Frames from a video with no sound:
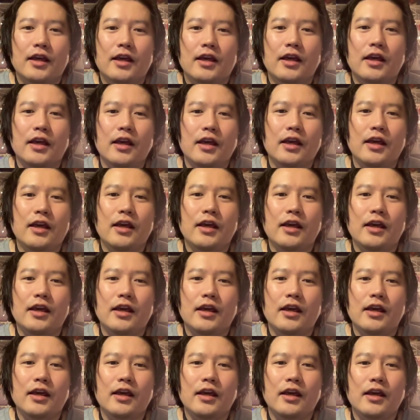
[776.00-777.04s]

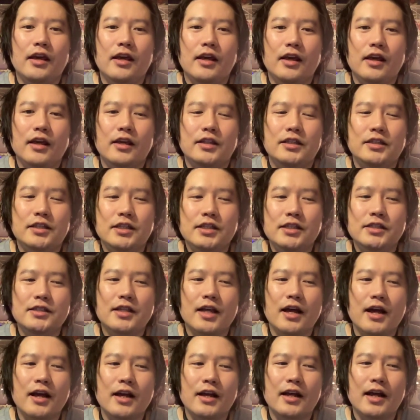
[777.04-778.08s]
えー、資
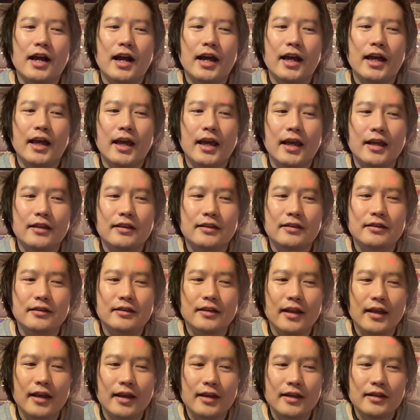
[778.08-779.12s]
産が減っ
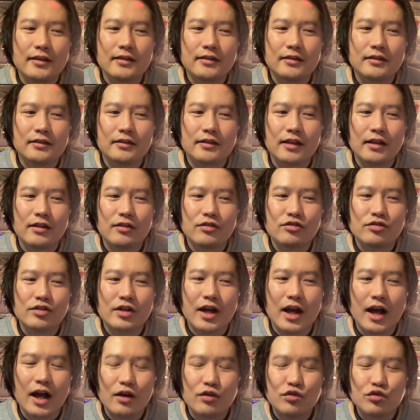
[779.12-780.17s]
ていってる
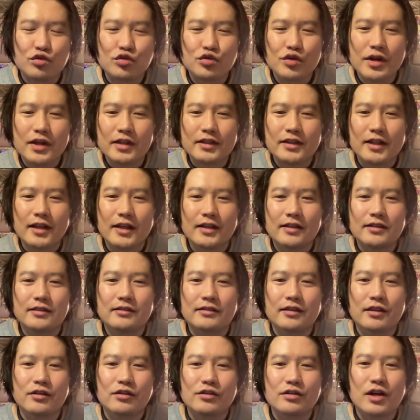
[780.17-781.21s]
か、増えていっ
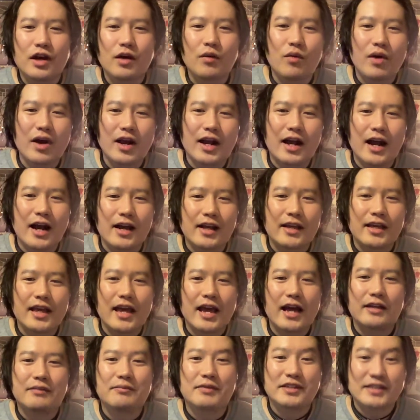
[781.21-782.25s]
てるかは関係
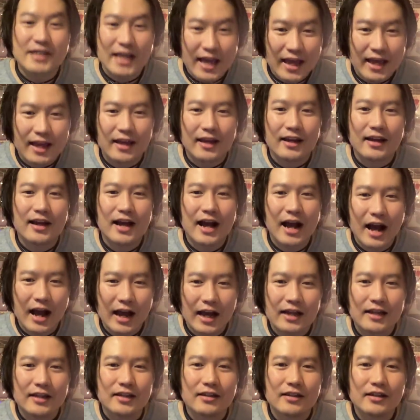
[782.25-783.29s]
ありません。は
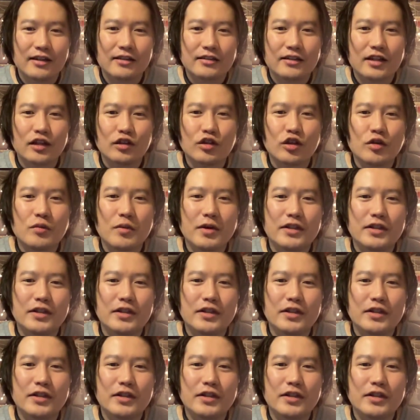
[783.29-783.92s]
い。例え